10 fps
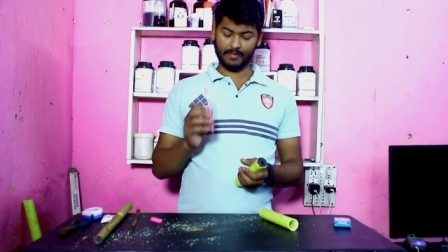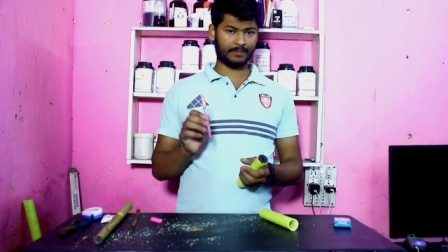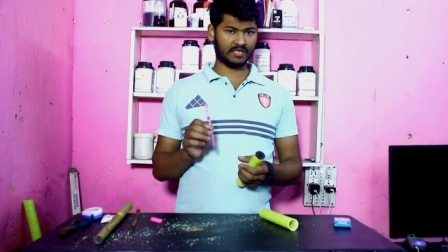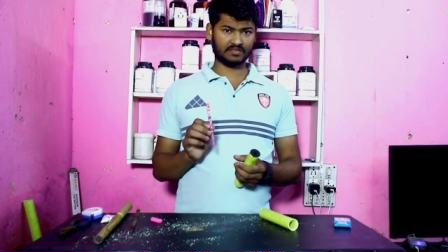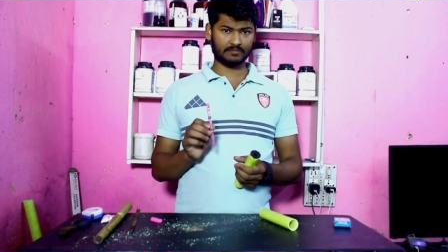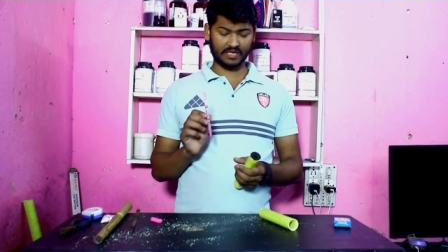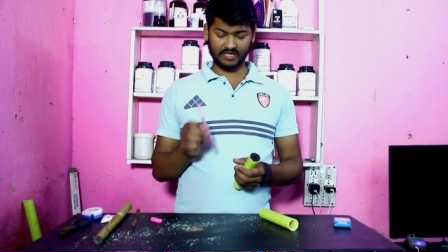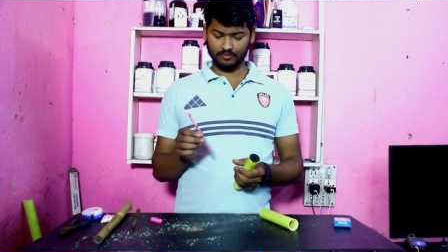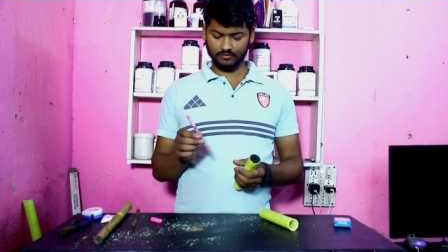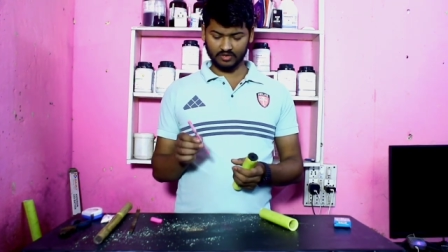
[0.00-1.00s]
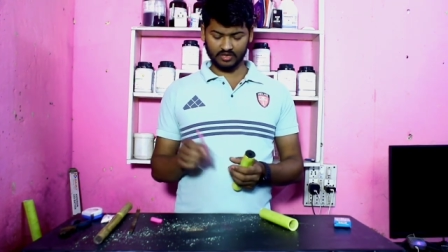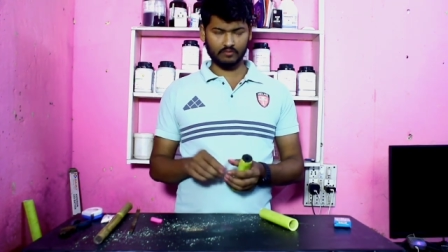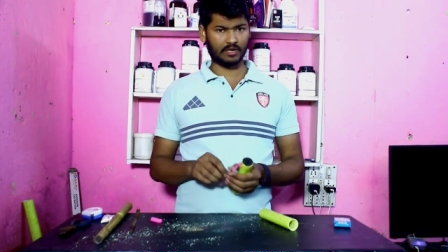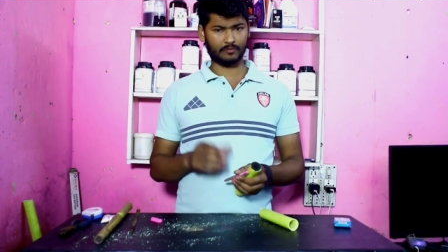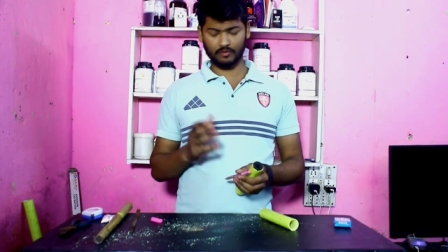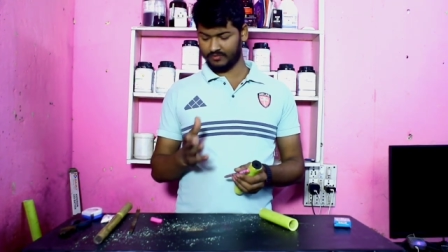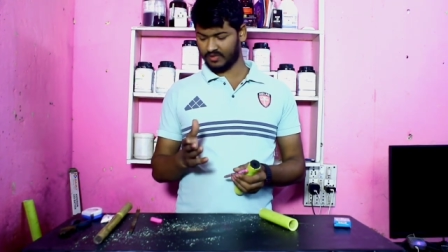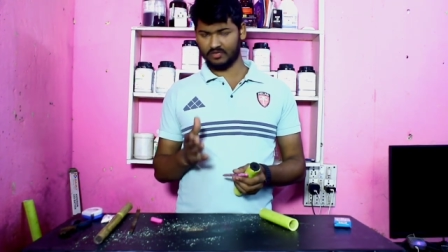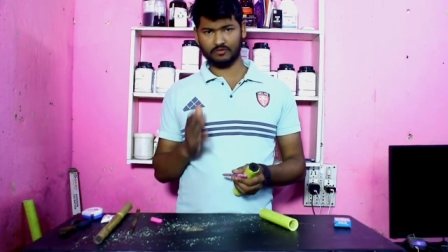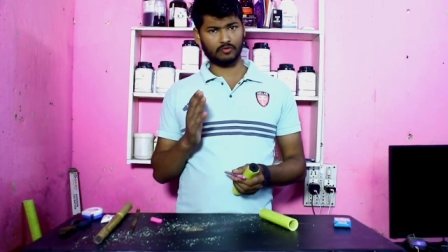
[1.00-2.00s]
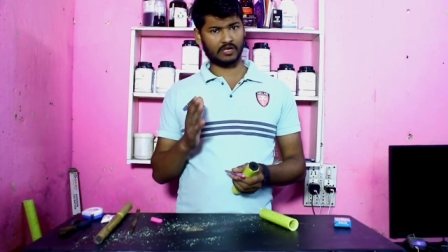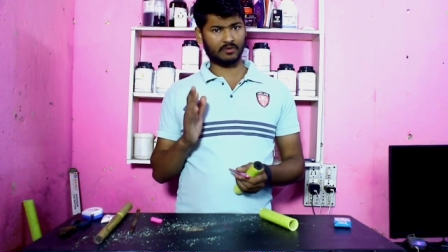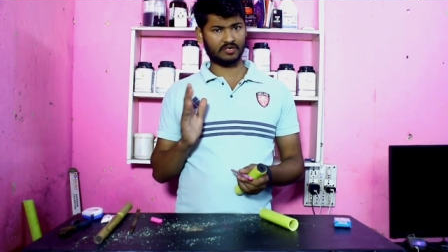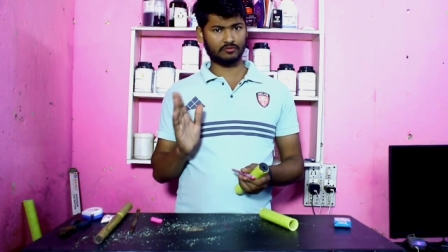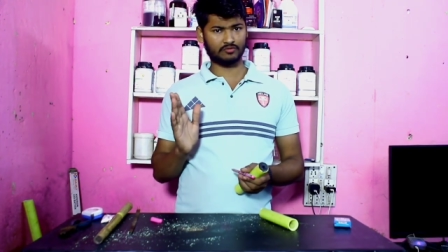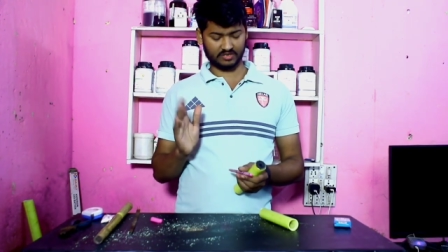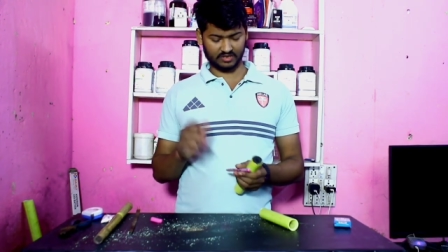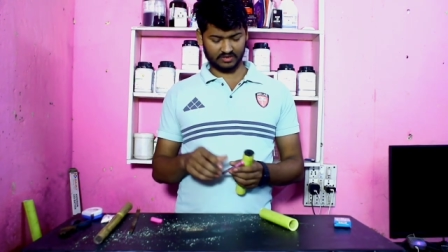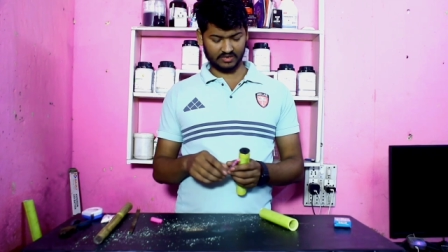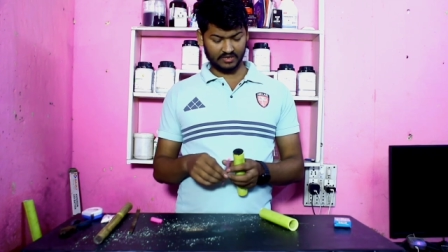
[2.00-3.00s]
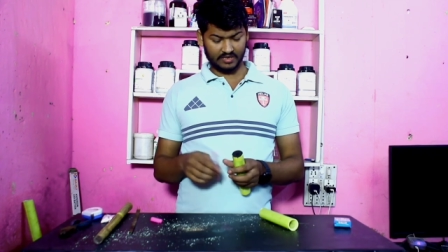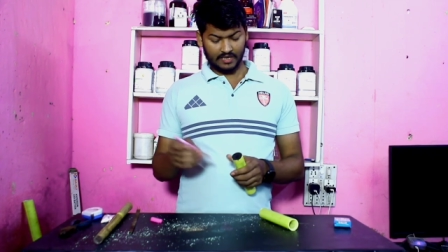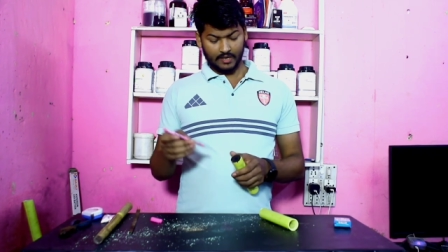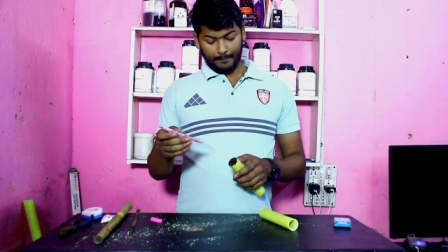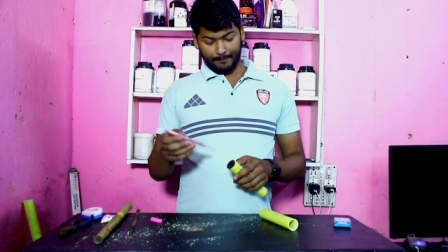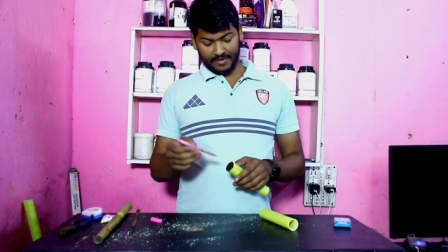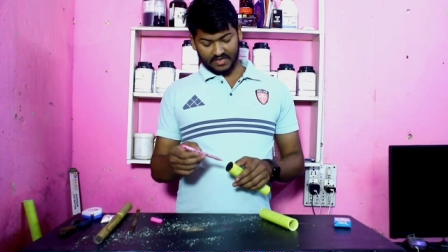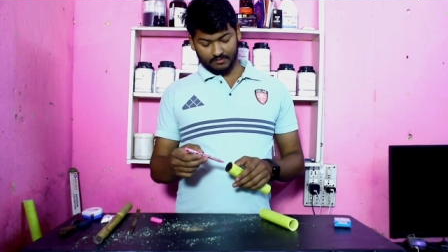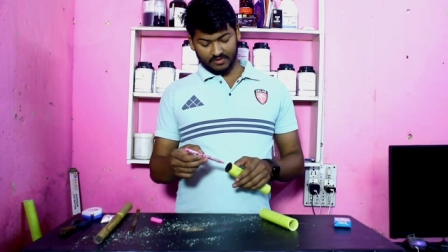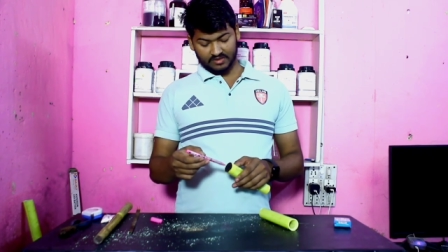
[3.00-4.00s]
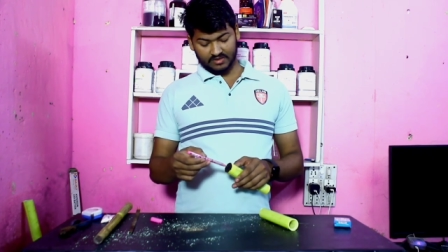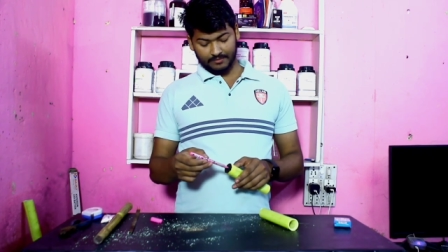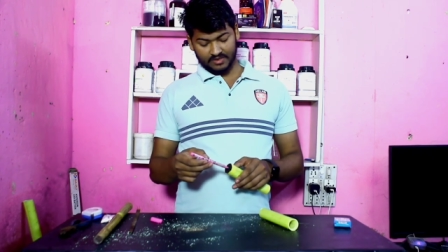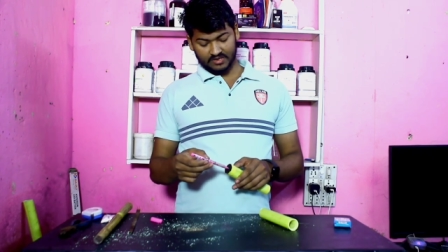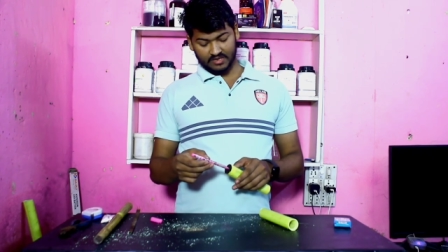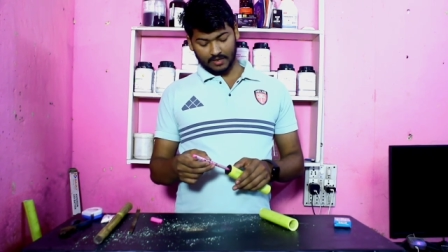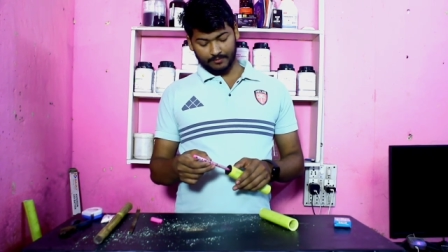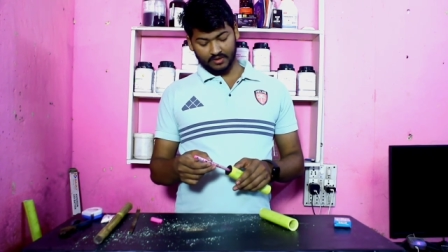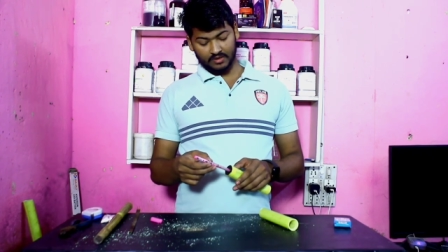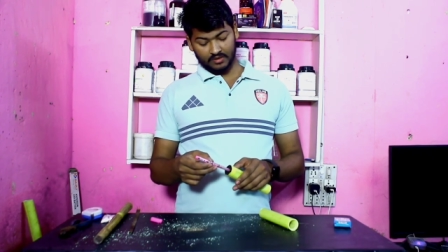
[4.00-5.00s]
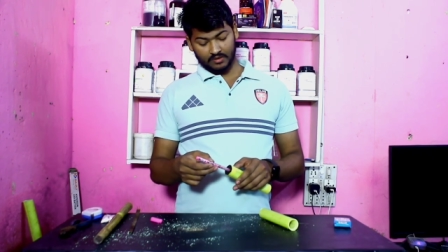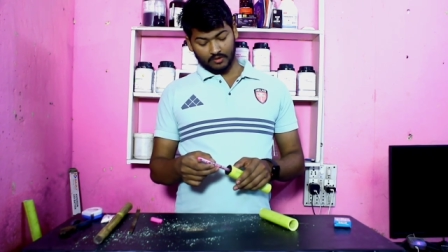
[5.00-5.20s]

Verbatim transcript: मैं पेन पेन यूज़ कर रहा हूँ आप कोई भी स्क्रू ड्राइवर यूज़ कर सकते हैं पेन की मदद से आप इसे यहाँ पर